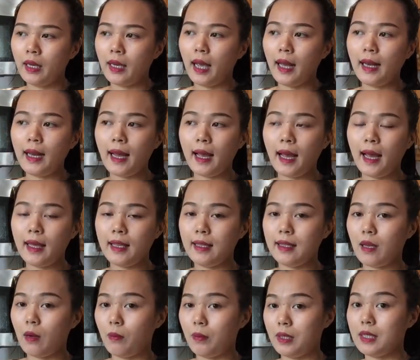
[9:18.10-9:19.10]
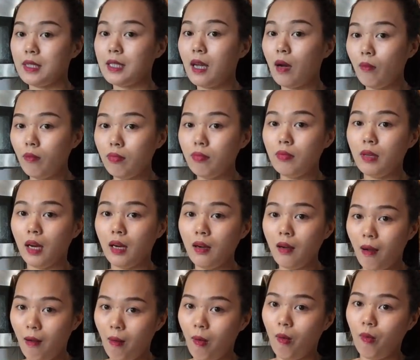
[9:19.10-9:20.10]
khả năng hai vợ chồng mình sống
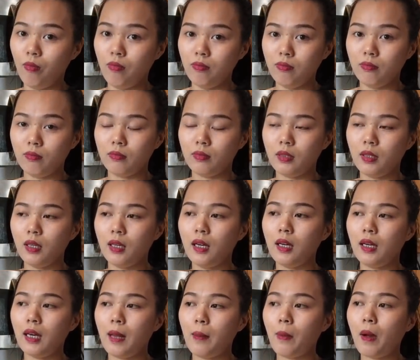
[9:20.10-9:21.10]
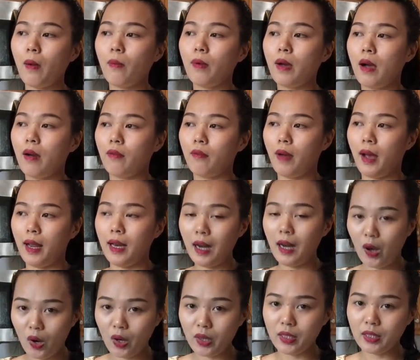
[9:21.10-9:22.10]
vẫn ổn, cho nên em không cần phải
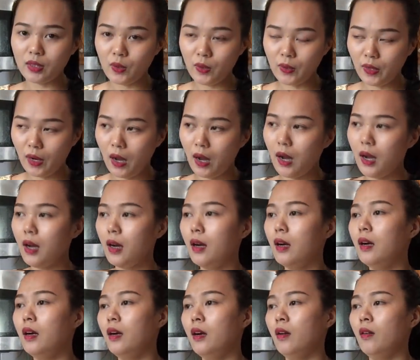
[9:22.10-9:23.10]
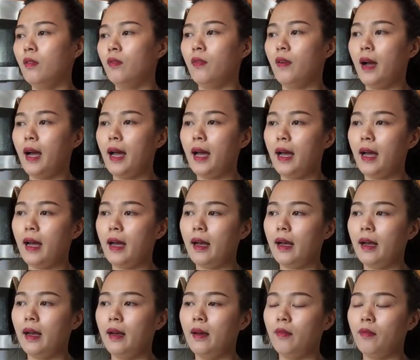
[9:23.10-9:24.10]
lo những chuyện đó.
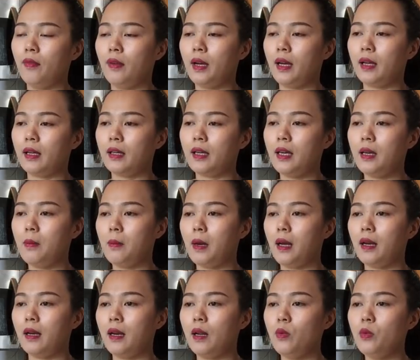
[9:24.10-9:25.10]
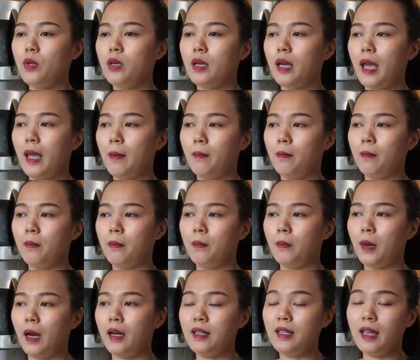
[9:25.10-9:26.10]
Và khi mà nếu như
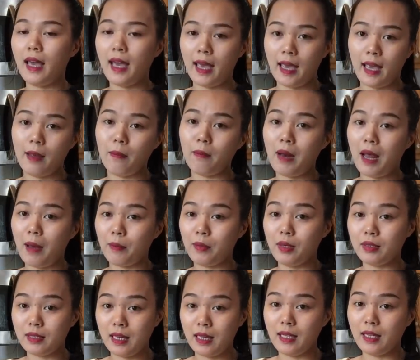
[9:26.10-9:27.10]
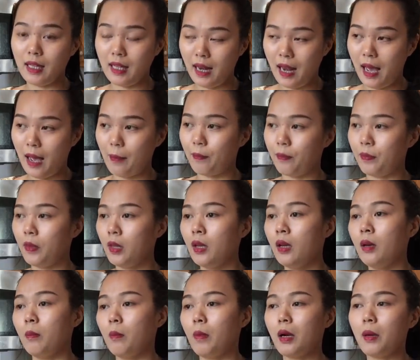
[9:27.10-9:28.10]
em ở nhà em làm được gì thì làm.
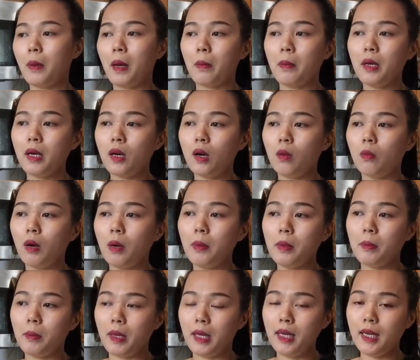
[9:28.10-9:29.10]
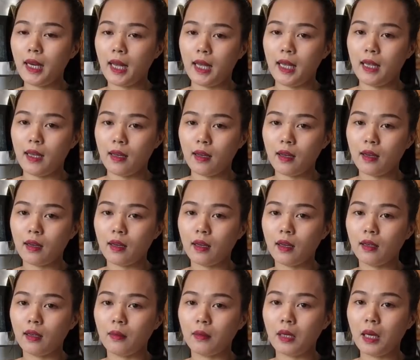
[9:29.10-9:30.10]
Mà các bạn biết không, ở bên Mỹ này á,
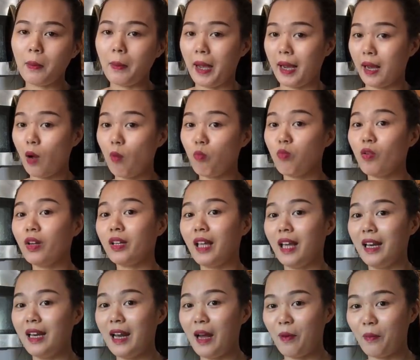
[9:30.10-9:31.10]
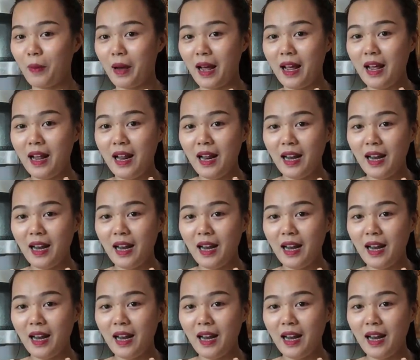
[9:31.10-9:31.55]
các bạn không có thể nào mà